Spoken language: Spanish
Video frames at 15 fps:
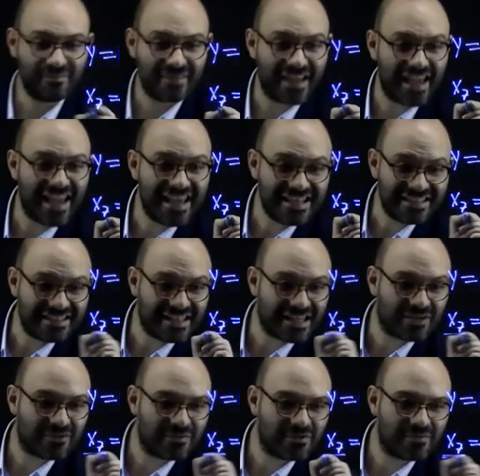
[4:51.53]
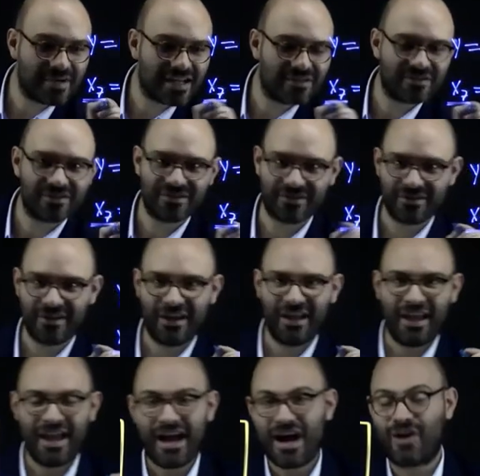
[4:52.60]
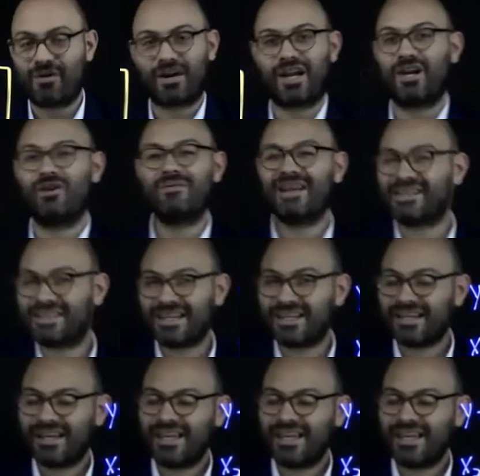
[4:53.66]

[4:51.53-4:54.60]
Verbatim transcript: Este nuevo valor, aunque no va a ser